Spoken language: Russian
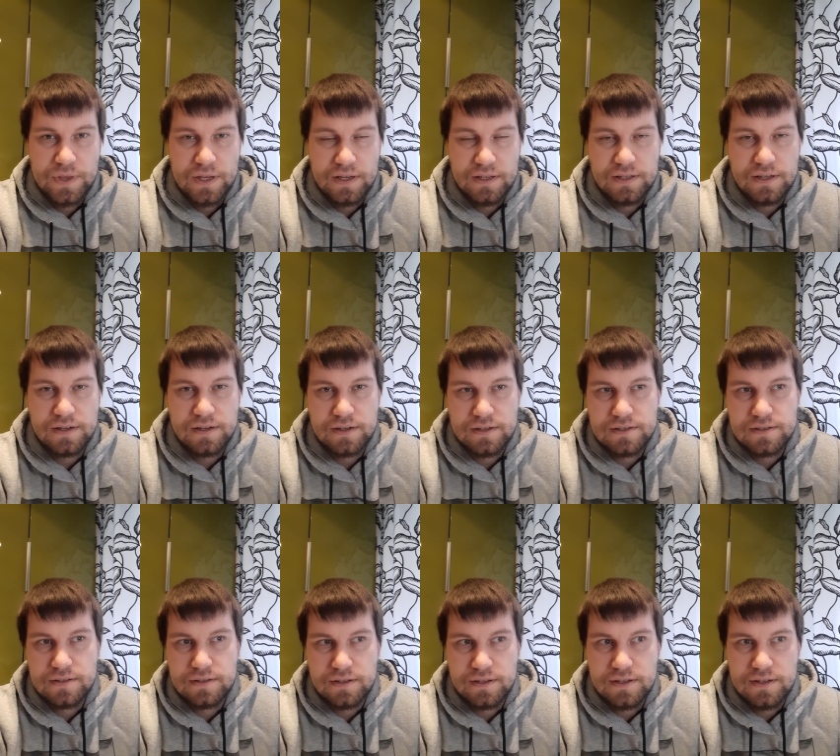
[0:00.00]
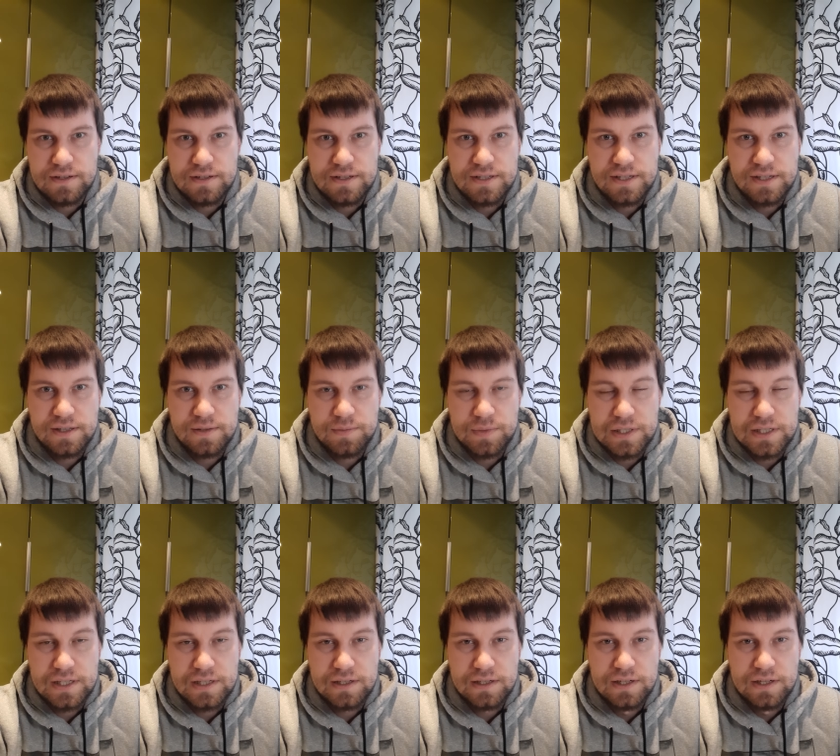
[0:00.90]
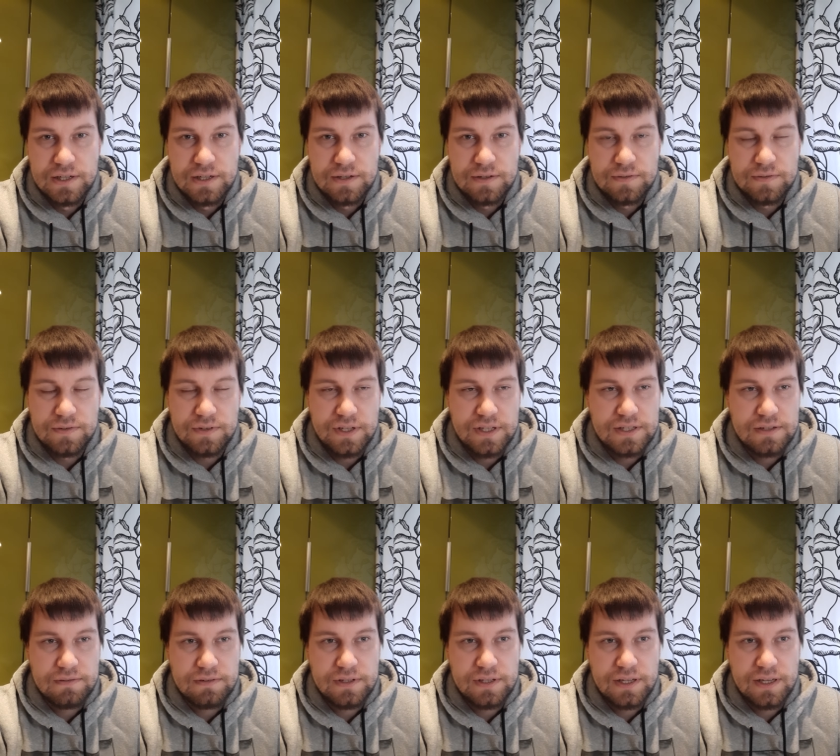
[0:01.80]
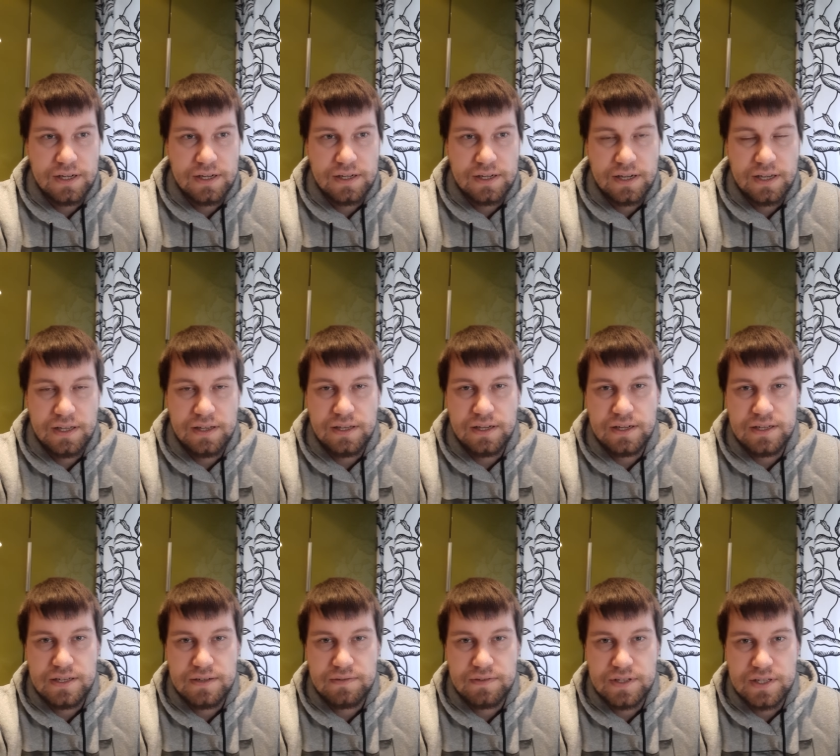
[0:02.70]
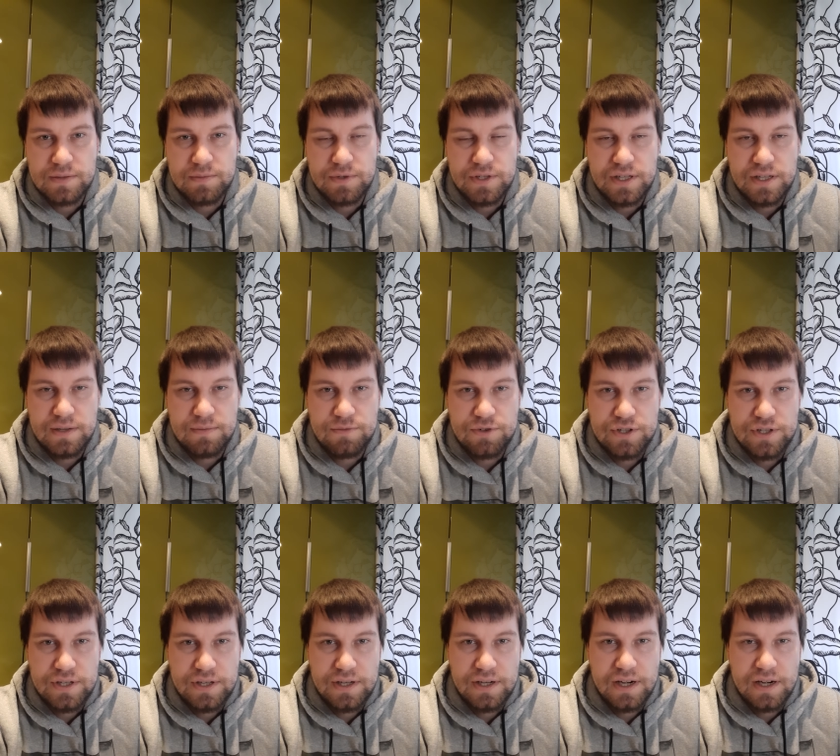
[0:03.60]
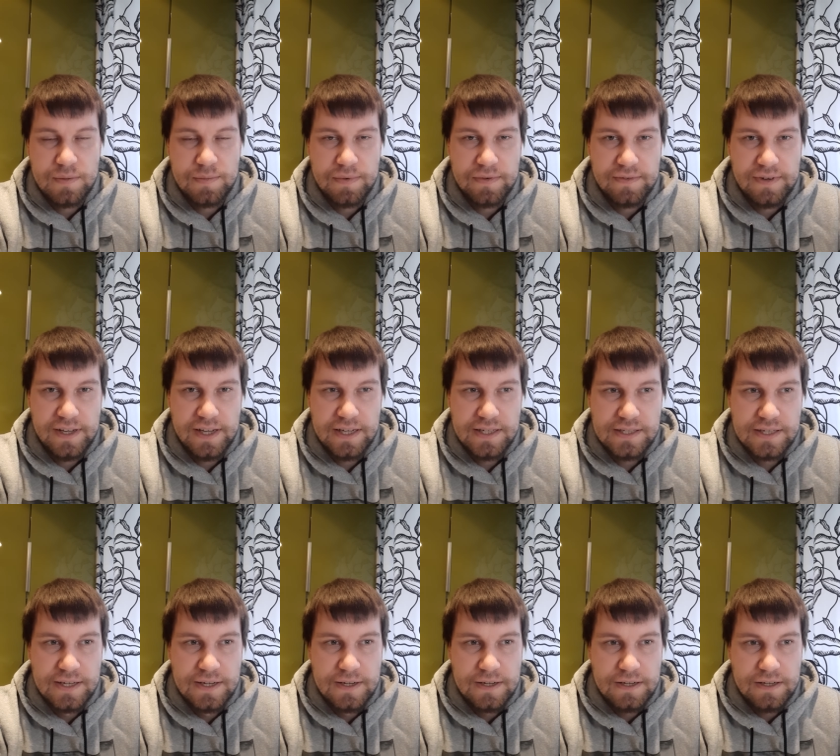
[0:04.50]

Это как раз такая сила мысли если вы на какие-то негативные события не можете никак повлиять